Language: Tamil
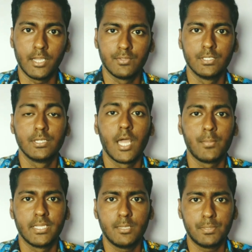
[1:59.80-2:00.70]
அதாவது
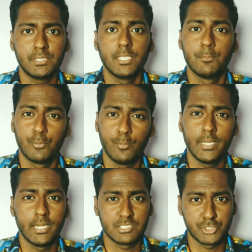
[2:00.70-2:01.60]
நாம எதை பத்தி
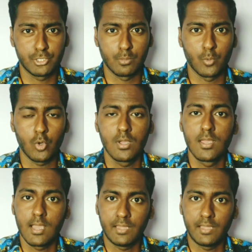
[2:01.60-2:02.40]
எப்பவுமே நினைச்சிட்டு இருக்கோமோ